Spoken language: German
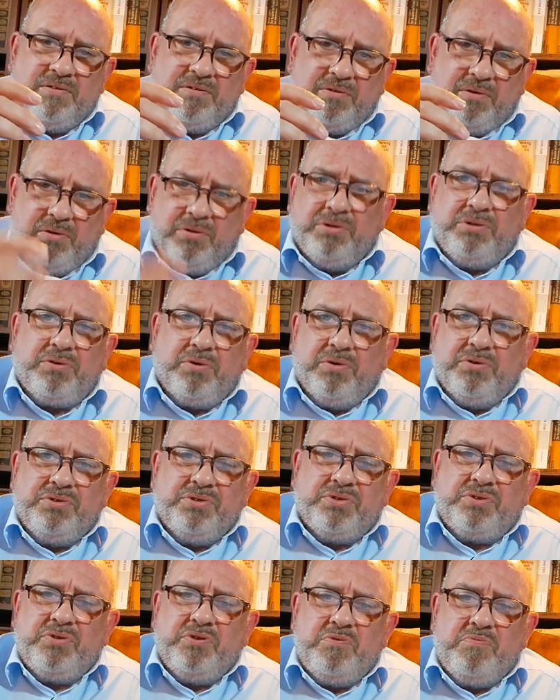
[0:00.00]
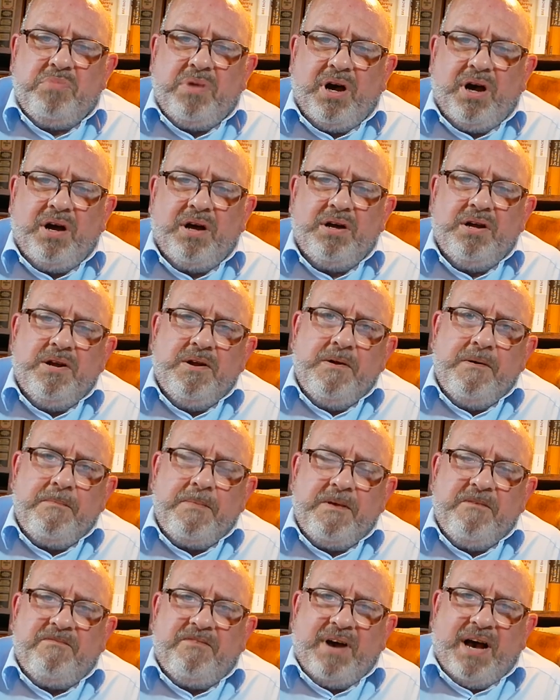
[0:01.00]
und Unsühnbar,
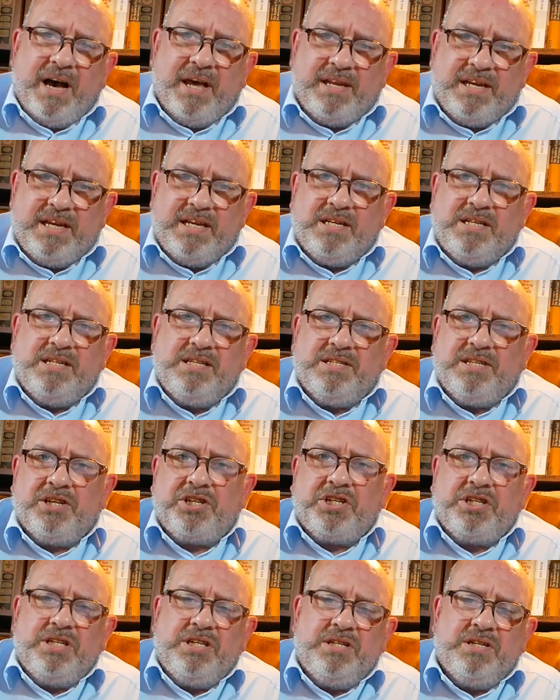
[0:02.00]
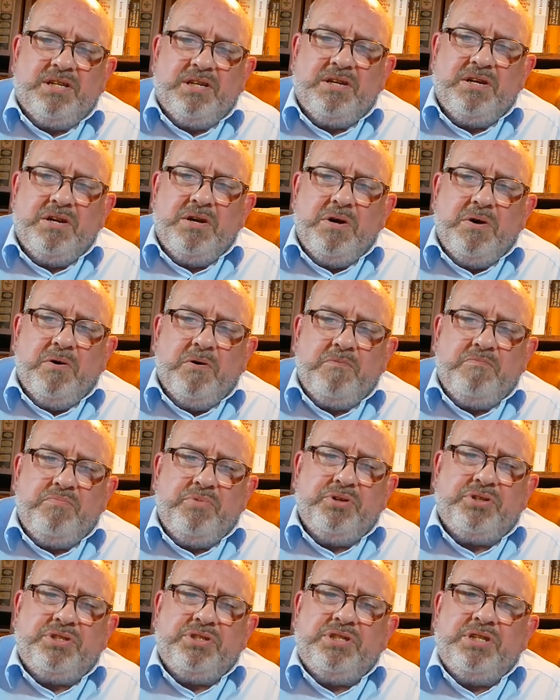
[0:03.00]
die fahren in dieser Schiene und
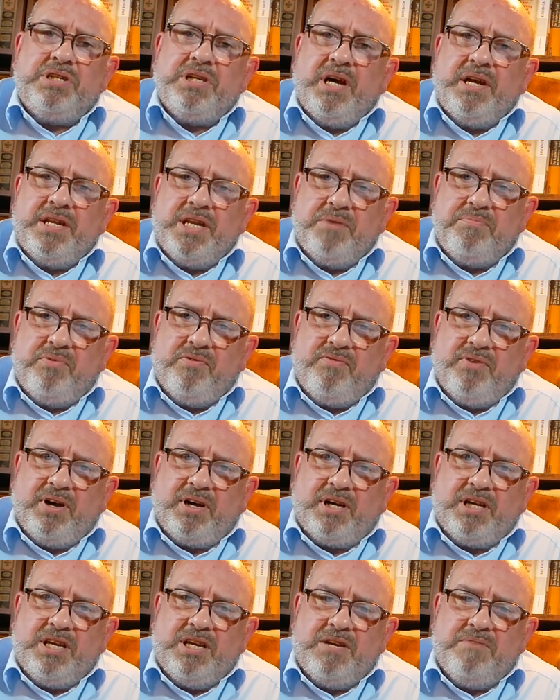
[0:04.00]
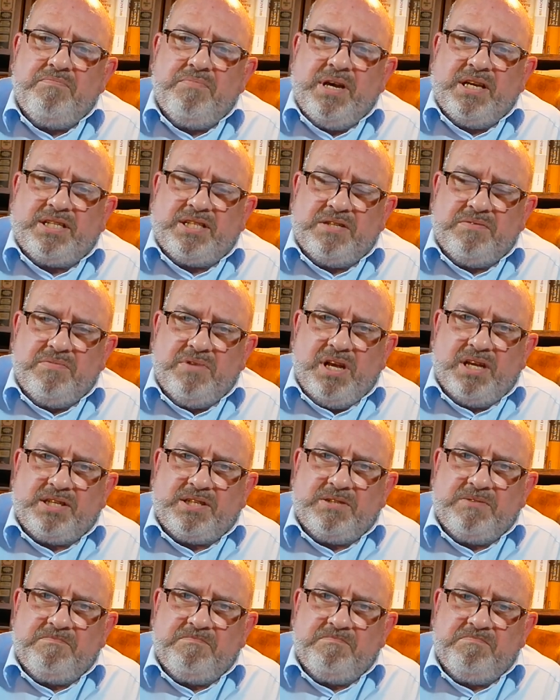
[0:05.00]
müssen sich an der Bovary messen
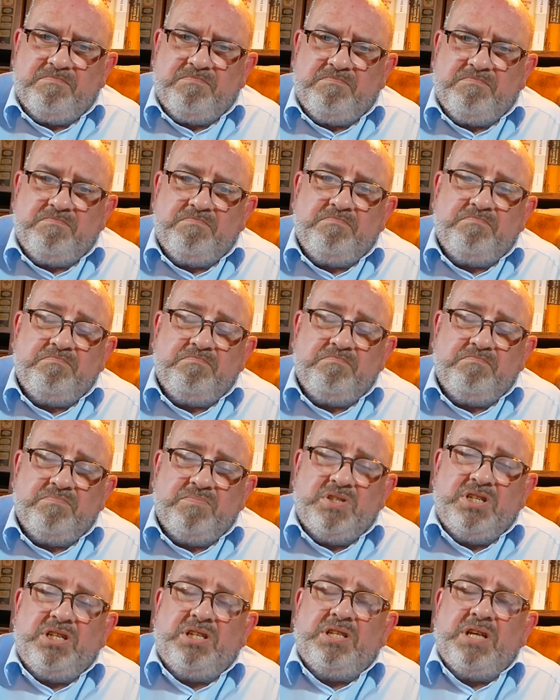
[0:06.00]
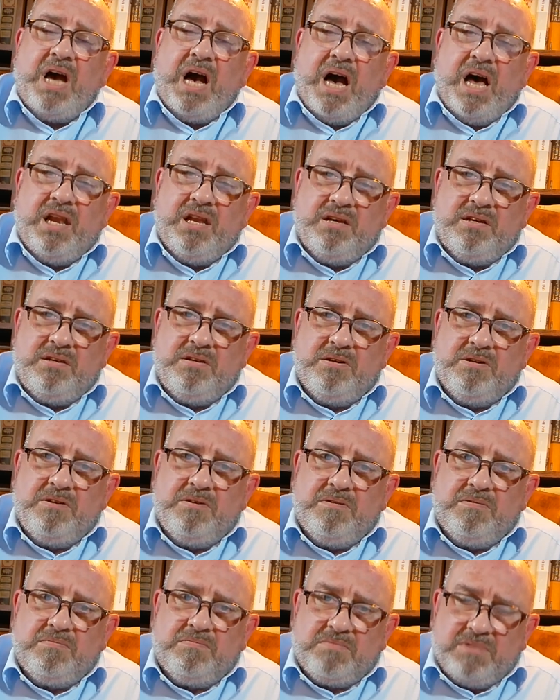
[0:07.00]
lassen. Nicht alle,
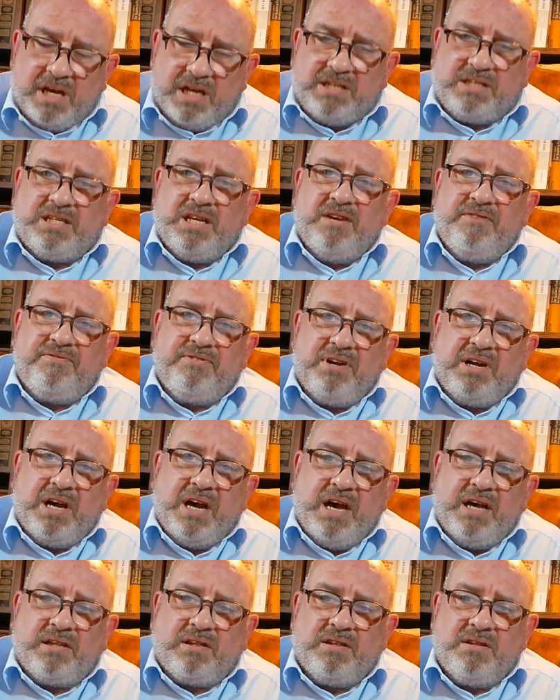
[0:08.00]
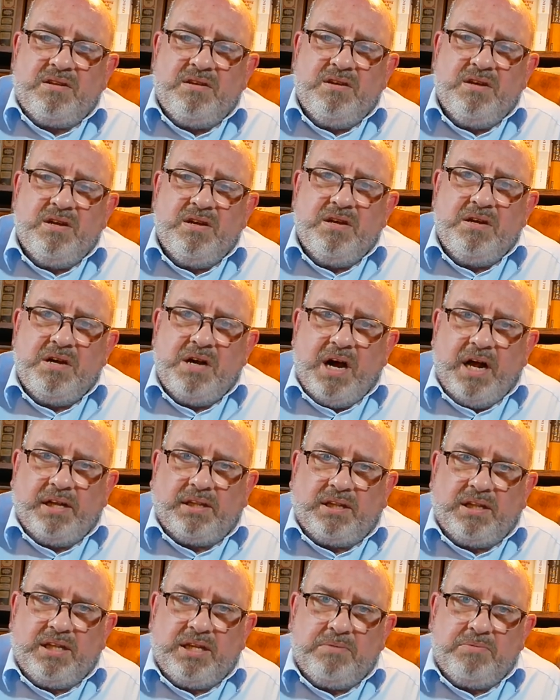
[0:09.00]
das sei verraten,
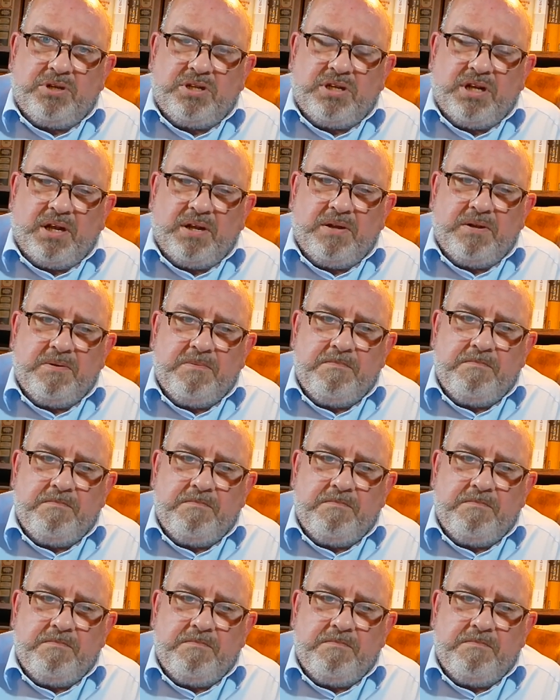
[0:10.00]
halten dem Stand.